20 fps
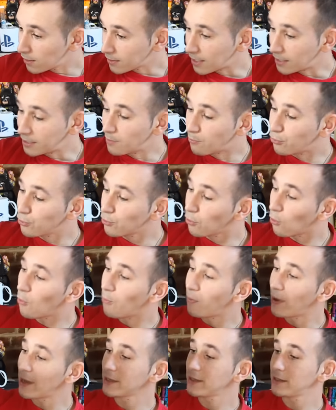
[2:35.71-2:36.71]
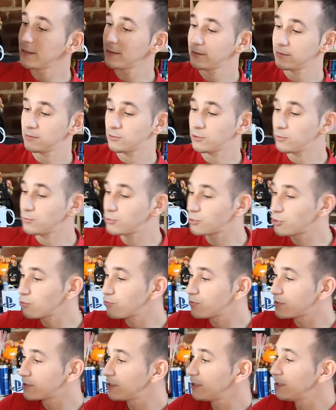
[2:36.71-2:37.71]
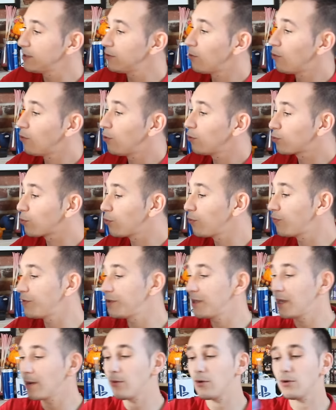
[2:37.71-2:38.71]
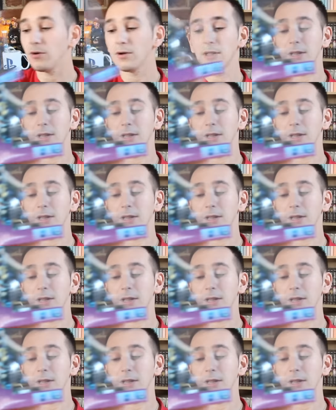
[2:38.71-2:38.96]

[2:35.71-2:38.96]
Il y a des plus gros packs comme celui-ci, on retrouve finalement